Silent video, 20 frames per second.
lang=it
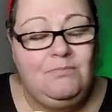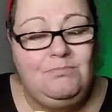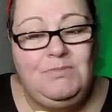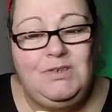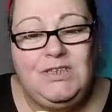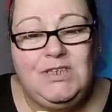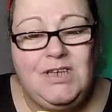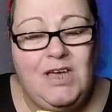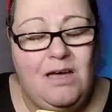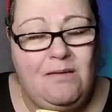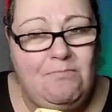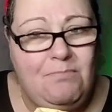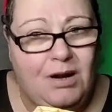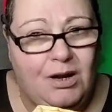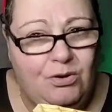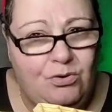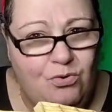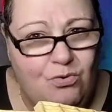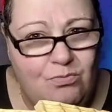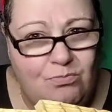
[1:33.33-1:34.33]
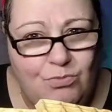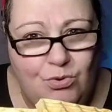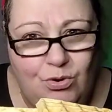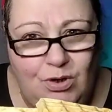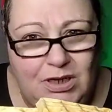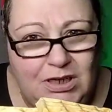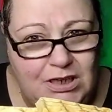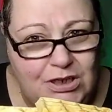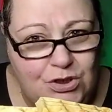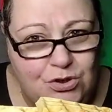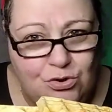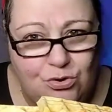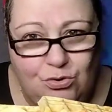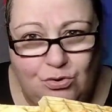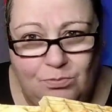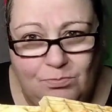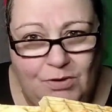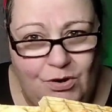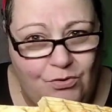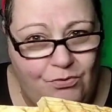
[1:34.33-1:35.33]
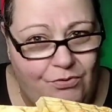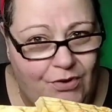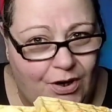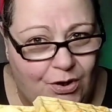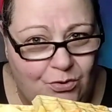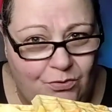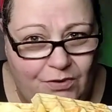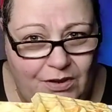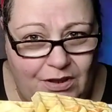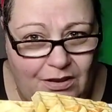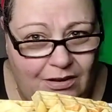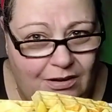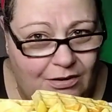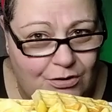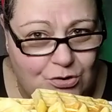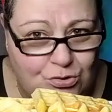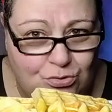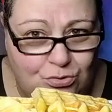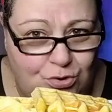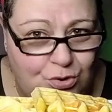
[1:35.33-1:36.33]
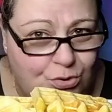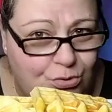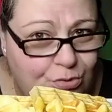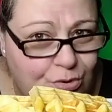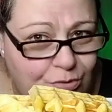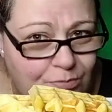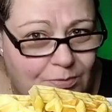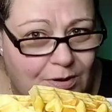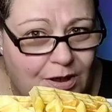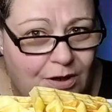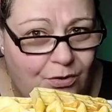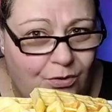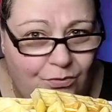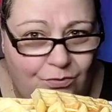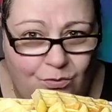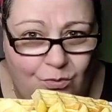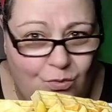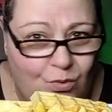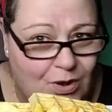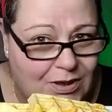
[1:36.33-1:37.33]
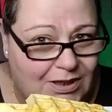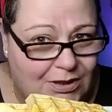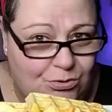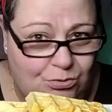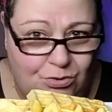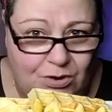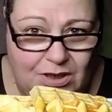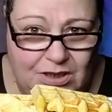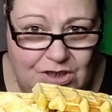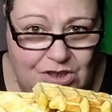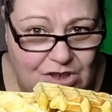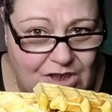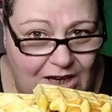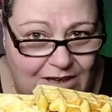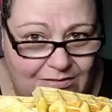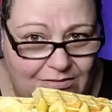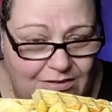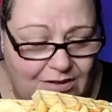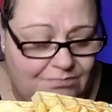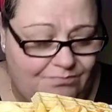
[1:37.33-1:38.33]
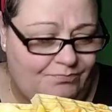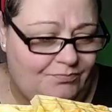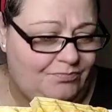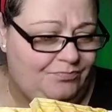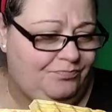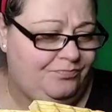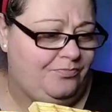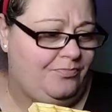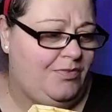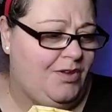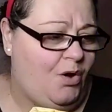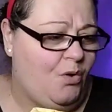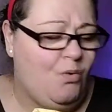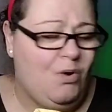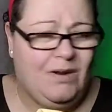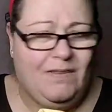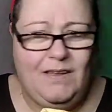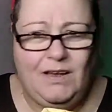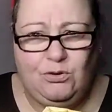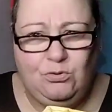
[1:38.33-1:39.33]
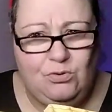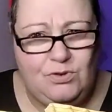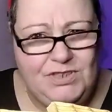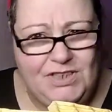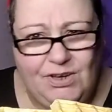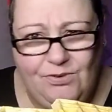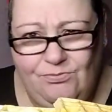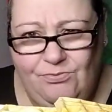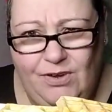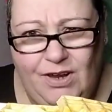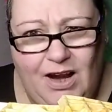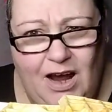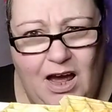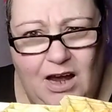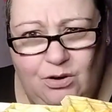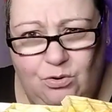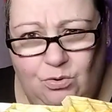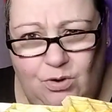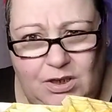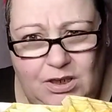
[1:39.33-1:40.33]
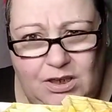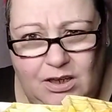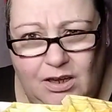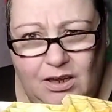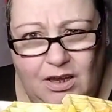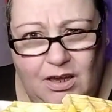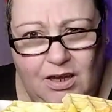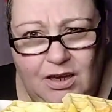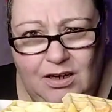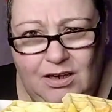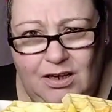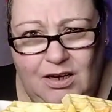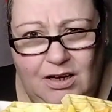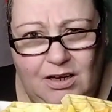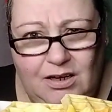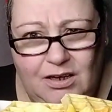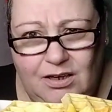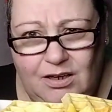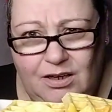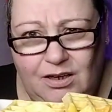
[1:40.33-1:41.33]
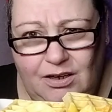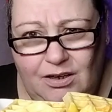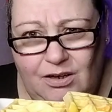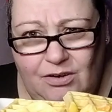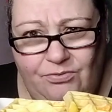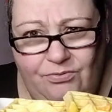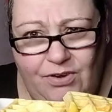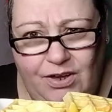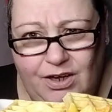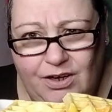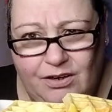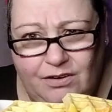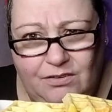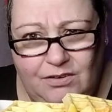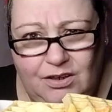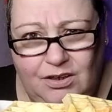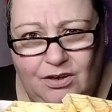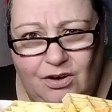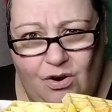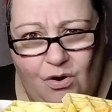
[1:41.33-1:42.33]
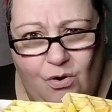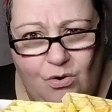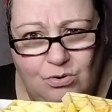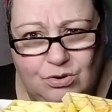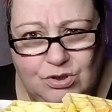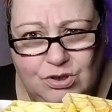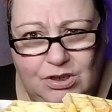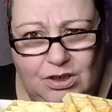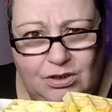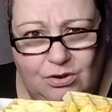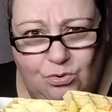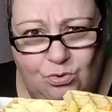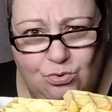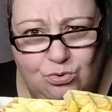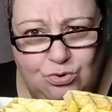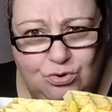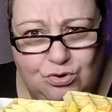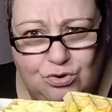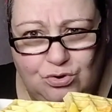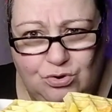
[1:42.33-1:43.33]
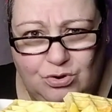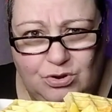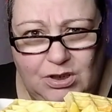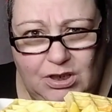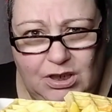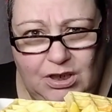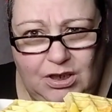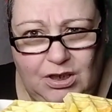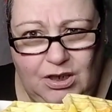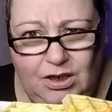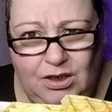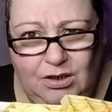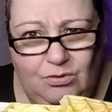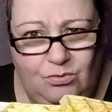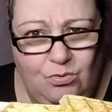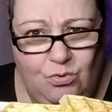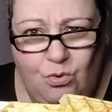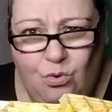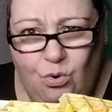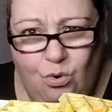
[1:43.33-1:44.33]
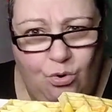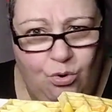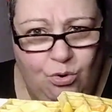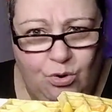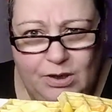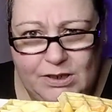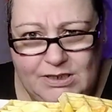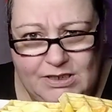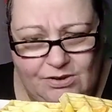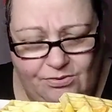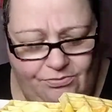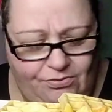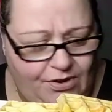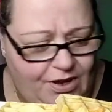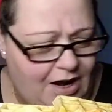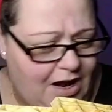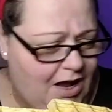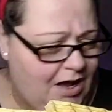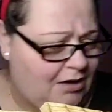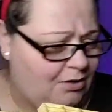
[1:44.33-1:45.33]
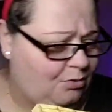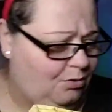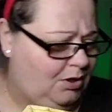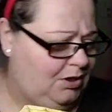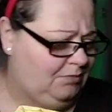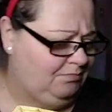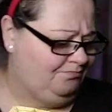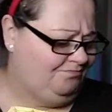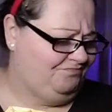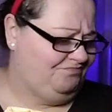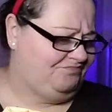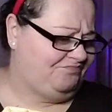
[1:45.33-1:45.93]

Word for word: Mi sembra non molliccio come lo fanno vedere su YouTube, che ho guardato una ricetta. Guardato il zafferano lì, il, il verde, rosa, rosso, un colore zafferano lì.